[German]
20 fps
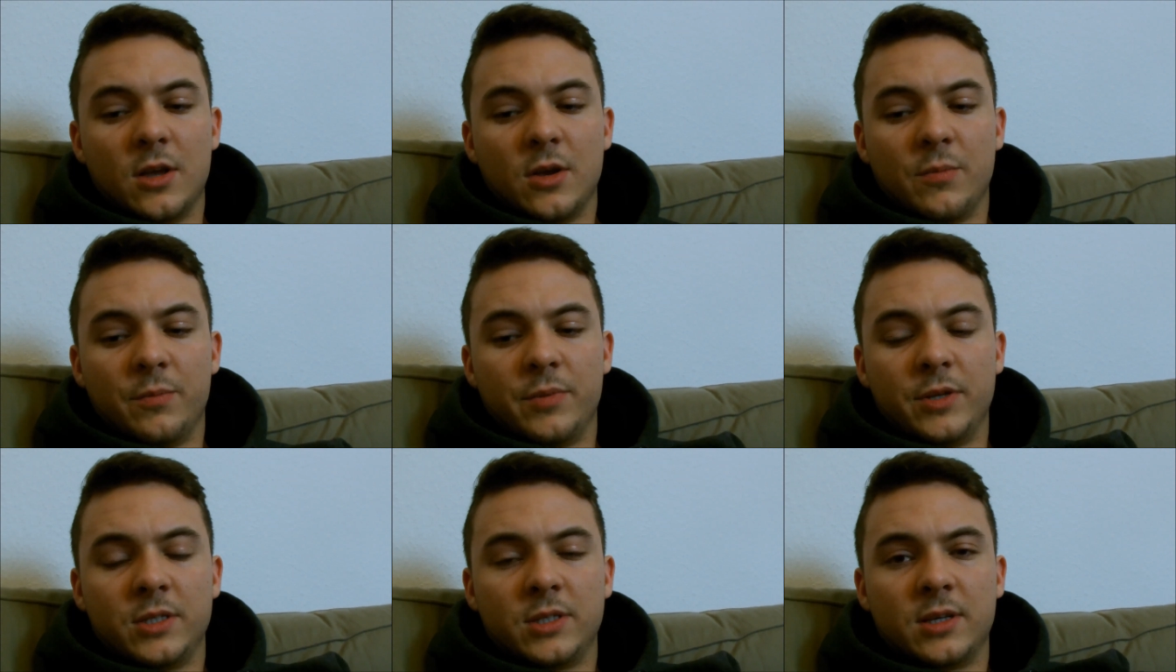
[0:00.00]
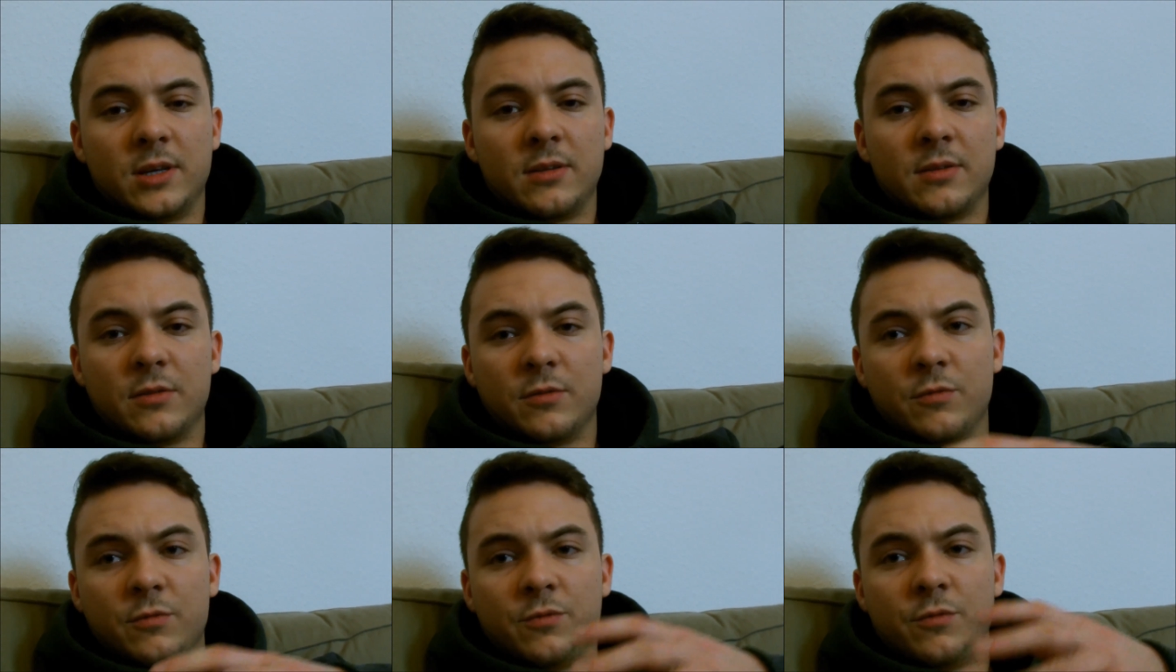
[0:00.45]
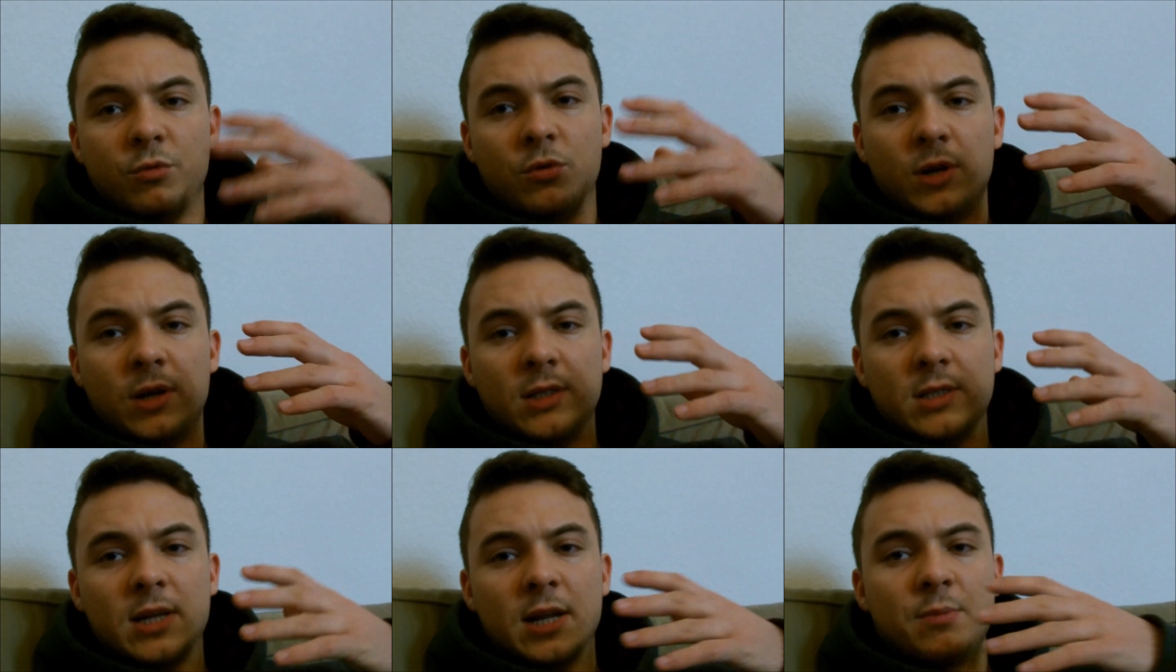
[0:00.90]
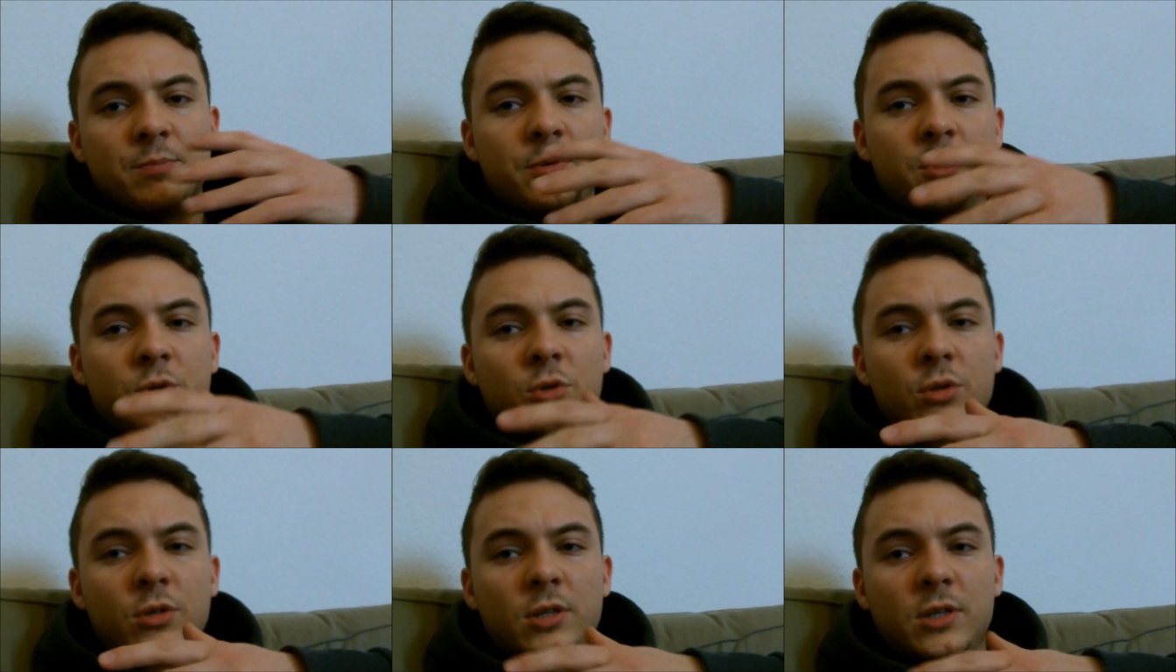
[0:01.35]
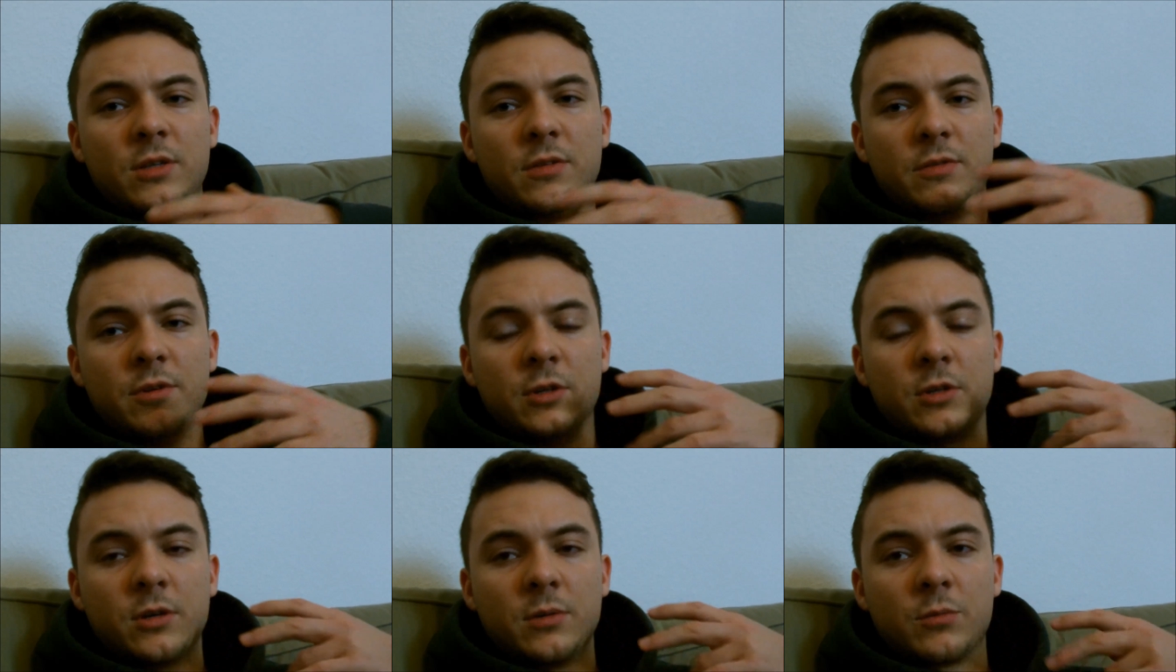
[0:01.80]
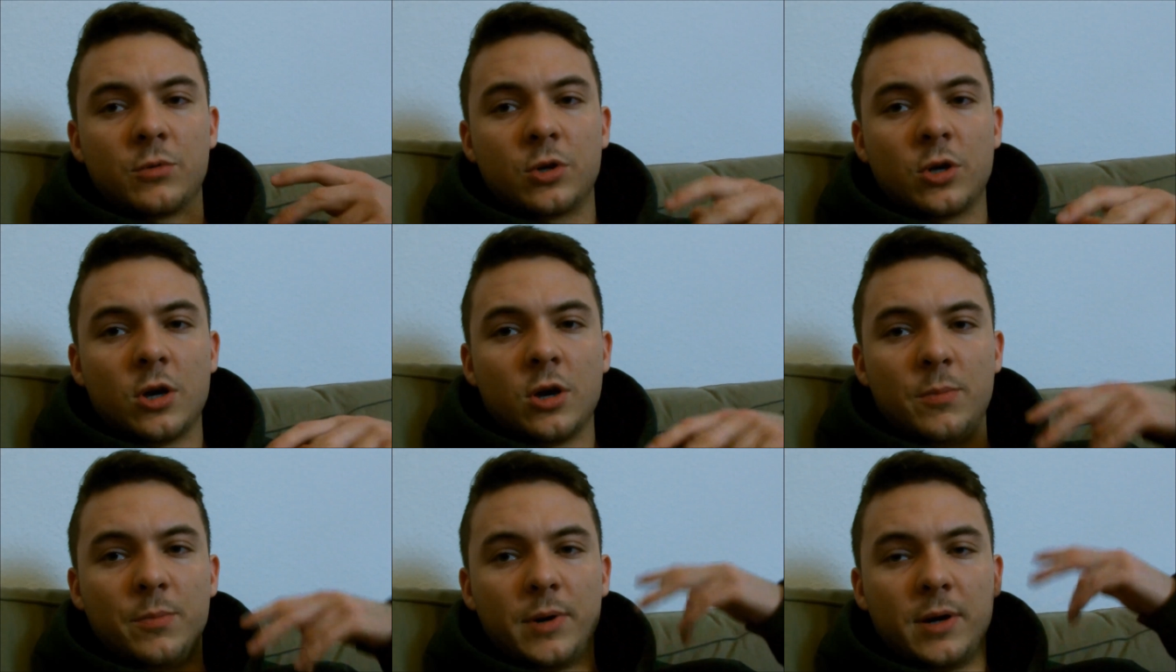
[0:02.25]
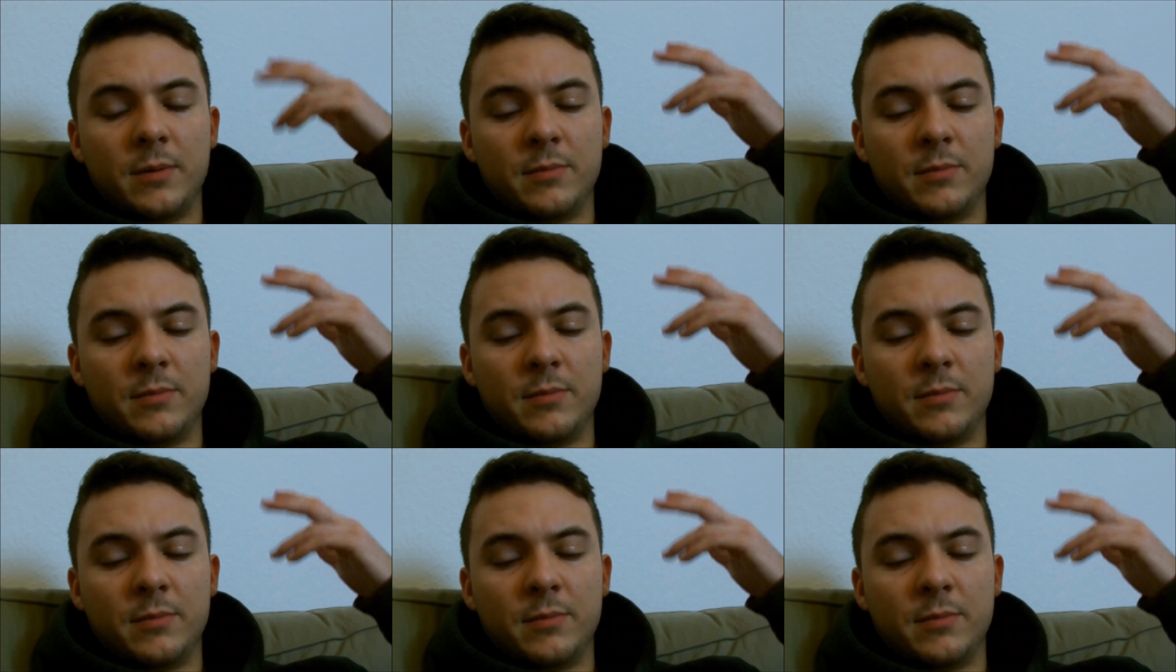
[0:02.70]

ein bisschen, wo das halt benötigt wird im Körper,